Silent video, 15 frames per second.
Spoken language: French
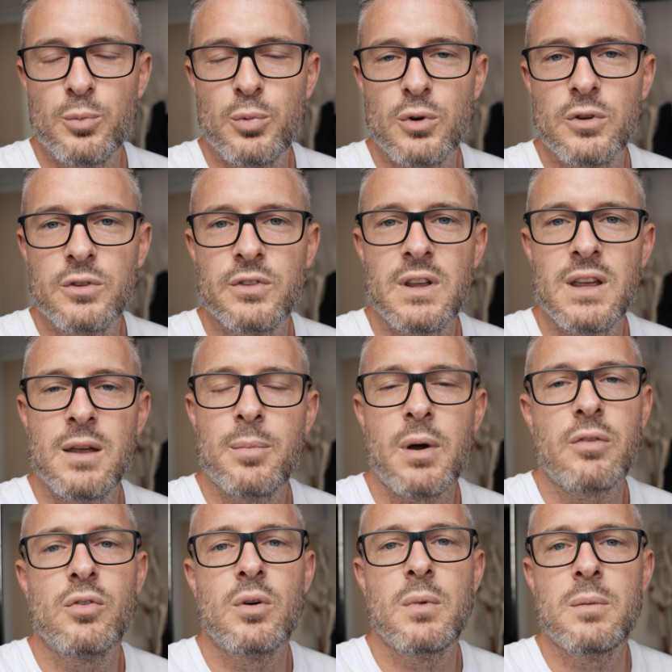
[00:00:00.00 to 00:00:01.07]
me posent et
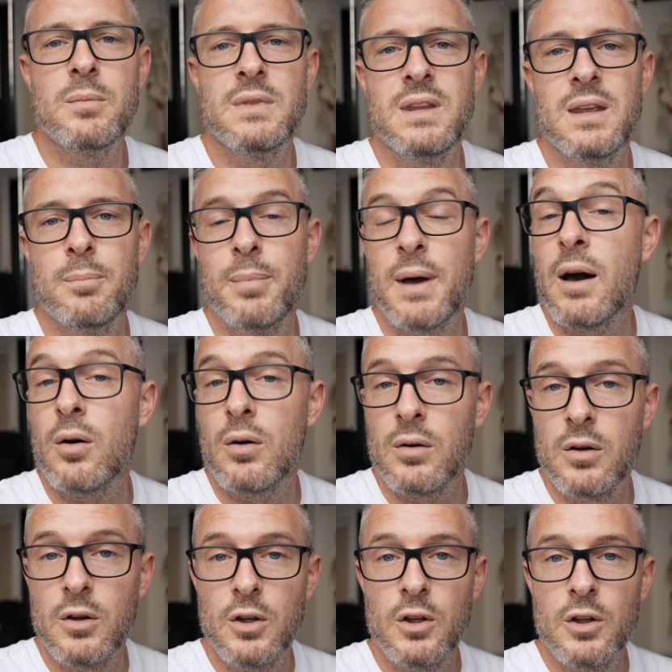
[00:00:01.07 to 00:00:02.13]
parfois même des
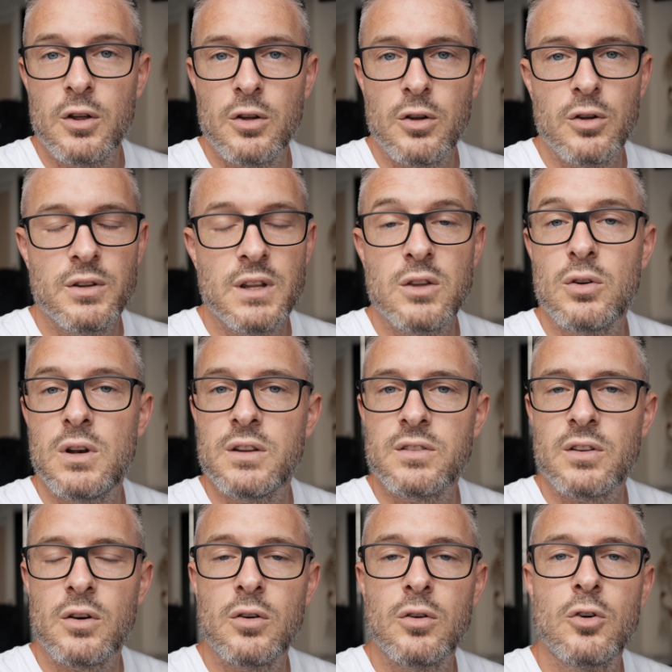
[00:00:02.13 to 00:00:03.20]
parents euh,
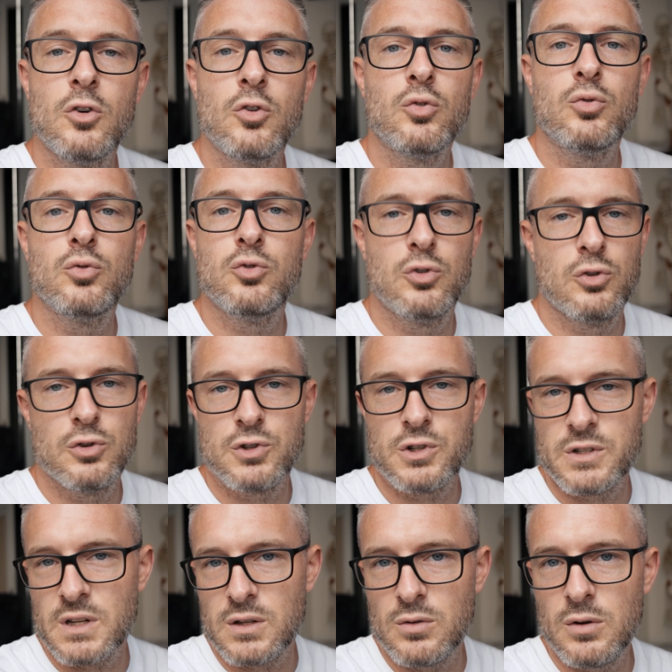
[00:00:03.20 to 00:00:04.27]
d'adolescents ou de
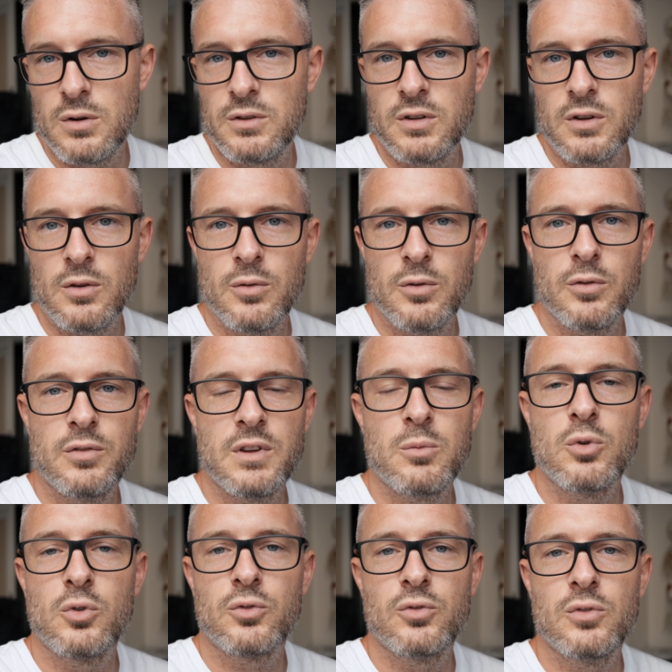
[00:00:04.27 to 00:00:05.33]
jeunes adultes euh,
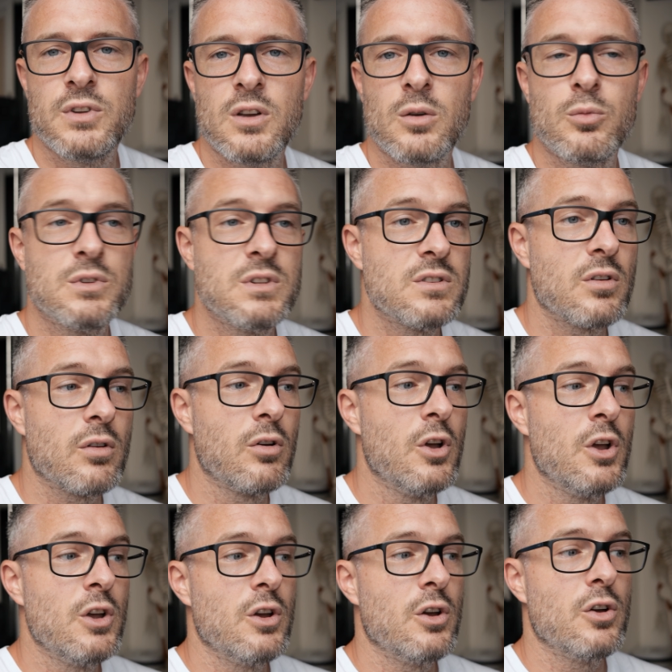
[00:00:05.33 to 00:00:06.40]
viennent me consulter en me disant
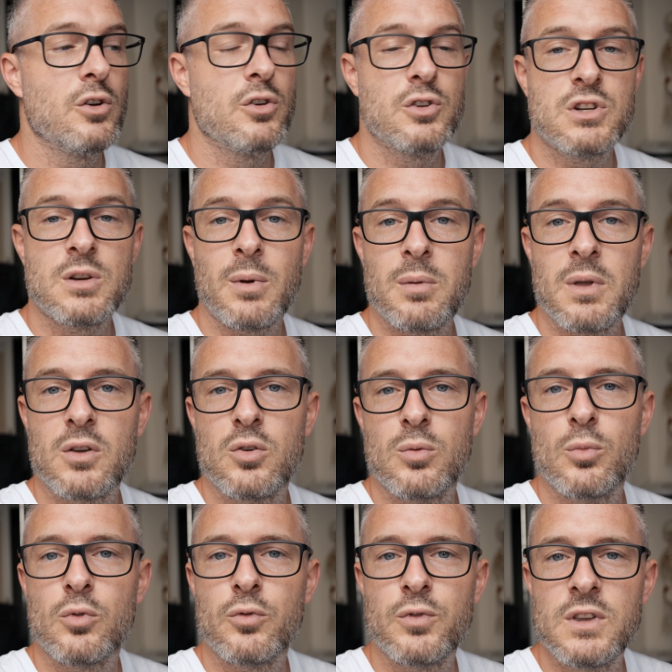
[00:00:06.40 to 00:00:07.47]
euh, j'aimerais bien que
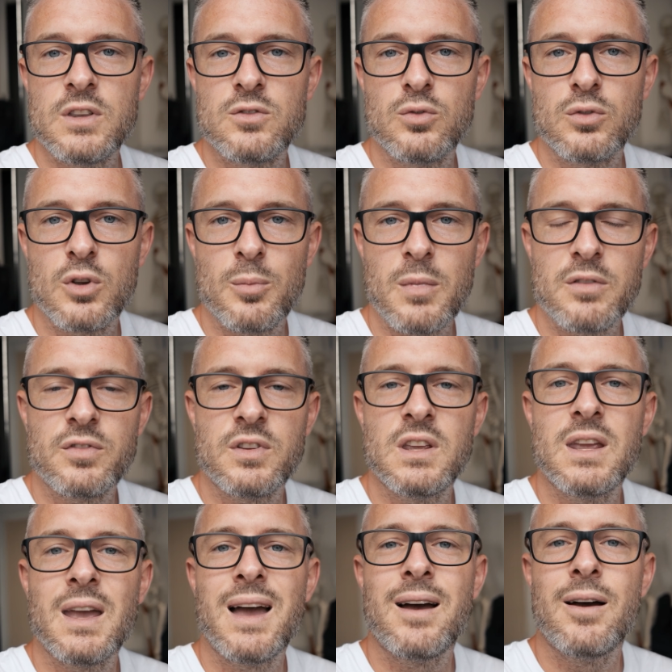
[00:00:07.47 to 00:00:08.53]
mon fils ou que ma
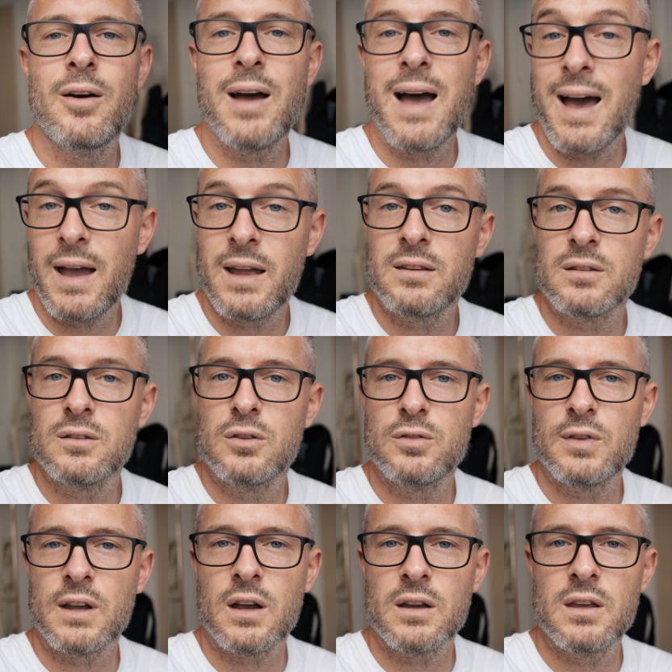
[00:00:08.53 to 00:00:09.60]
fille arrête de
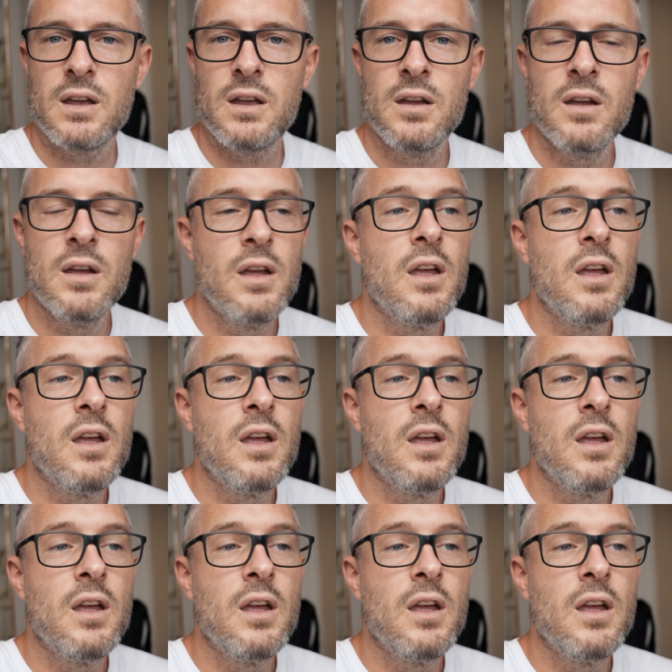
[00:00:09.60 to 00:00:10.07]
se faire craquer